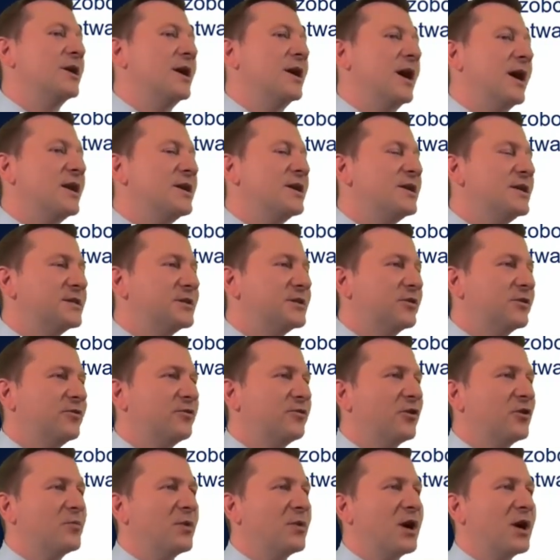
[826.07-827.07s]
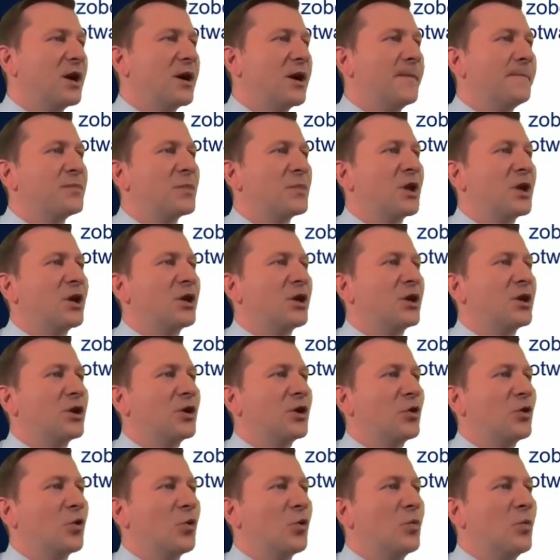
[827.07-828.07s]
ale jest to forma
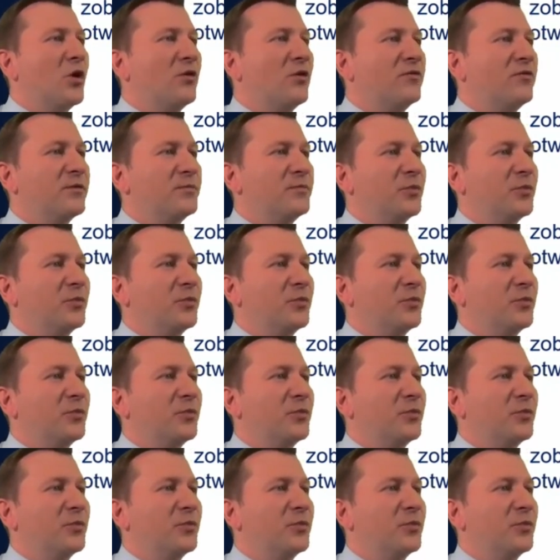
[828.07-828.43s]
umowy